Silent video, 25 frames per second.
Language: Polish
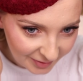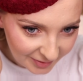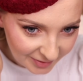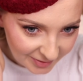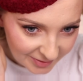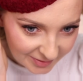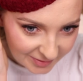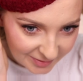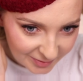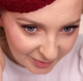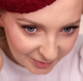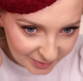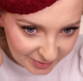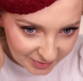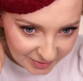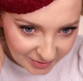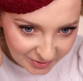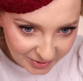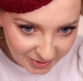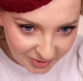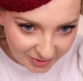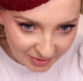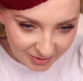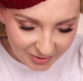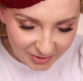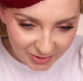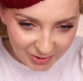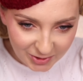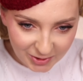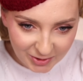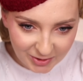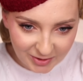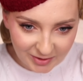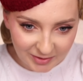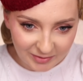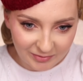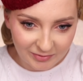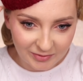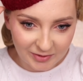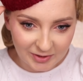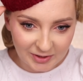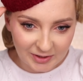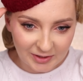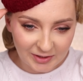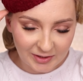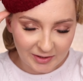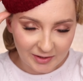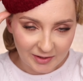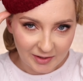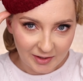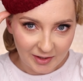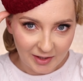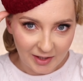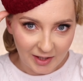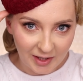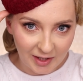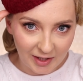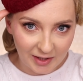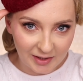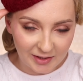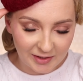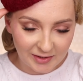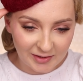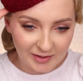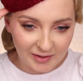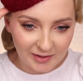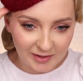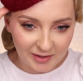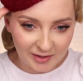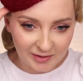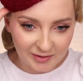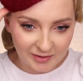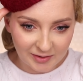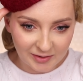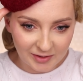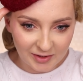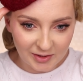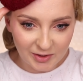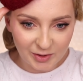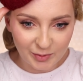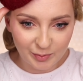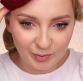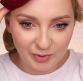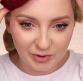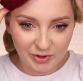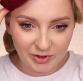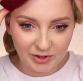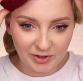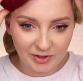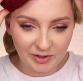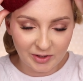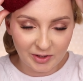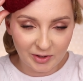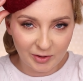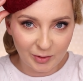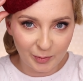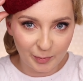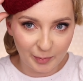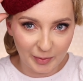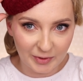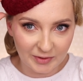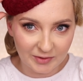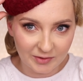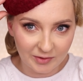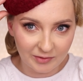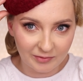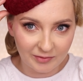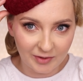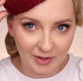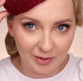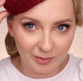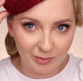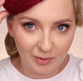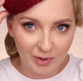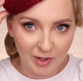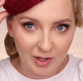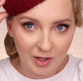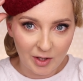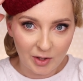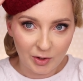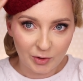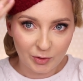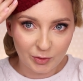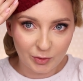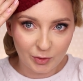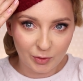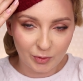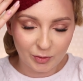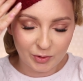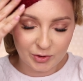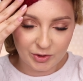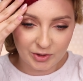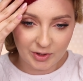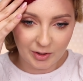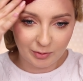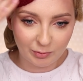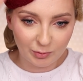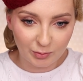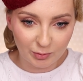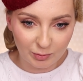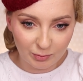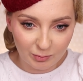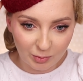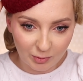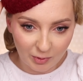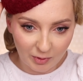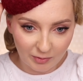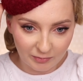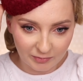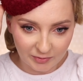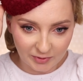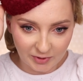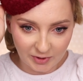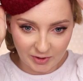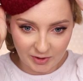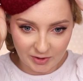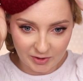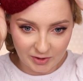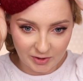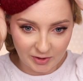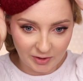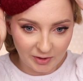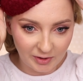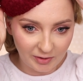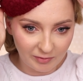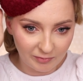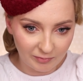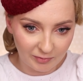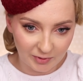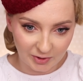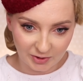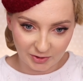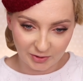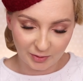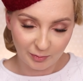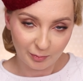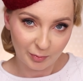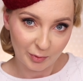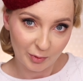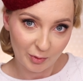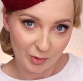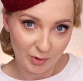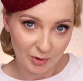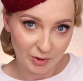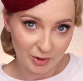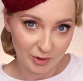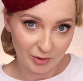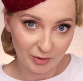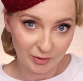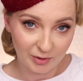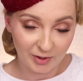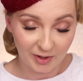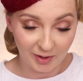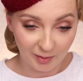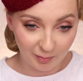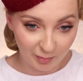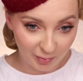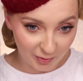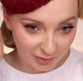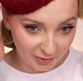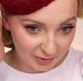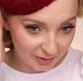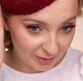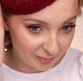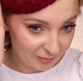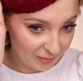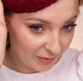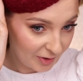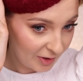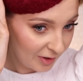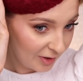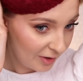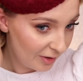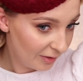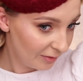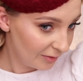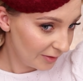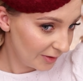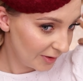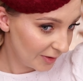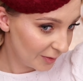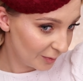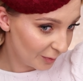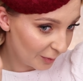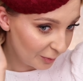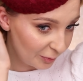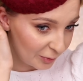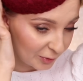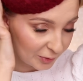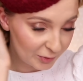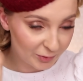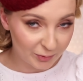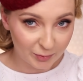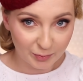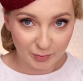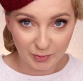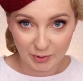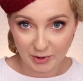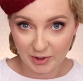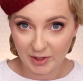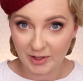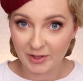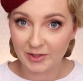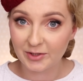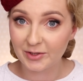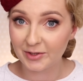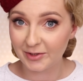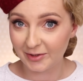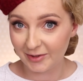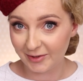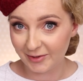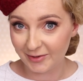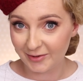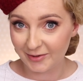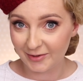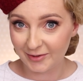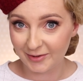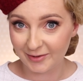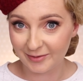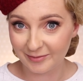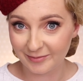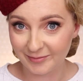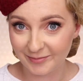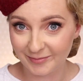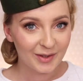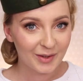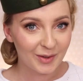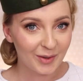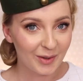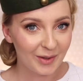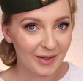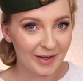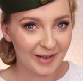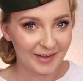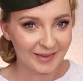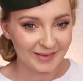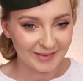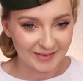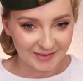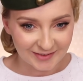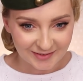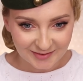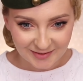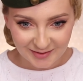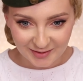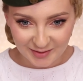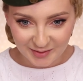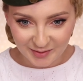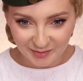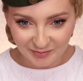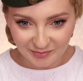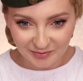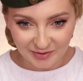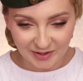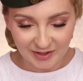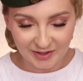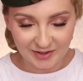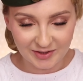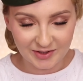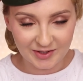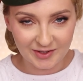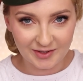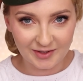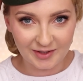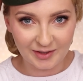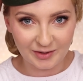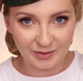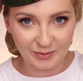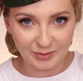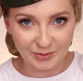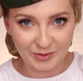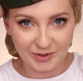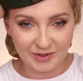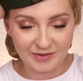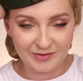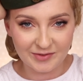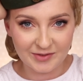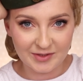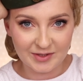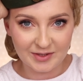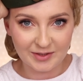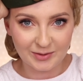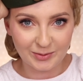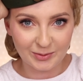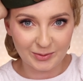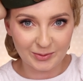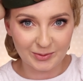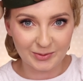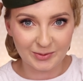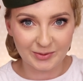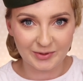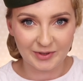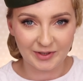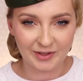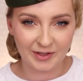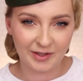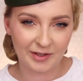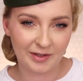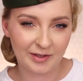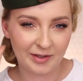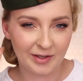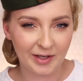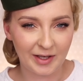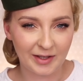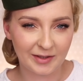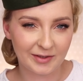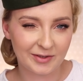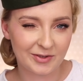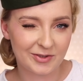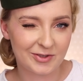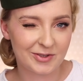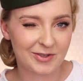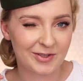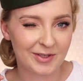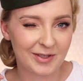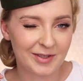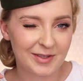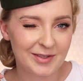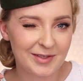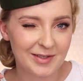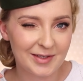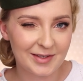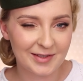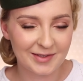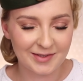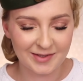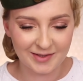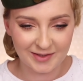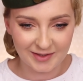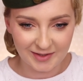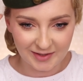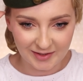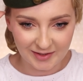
Jest dosyć sztywny, ale nie na tyle, żeby się nie dopasował do kształtu głowy, jeżeli właśnie położę go tak bokiem. Jest po prostu prześliczny. Kolejny, nieco większy, ten już jest w stylu takich lat 40.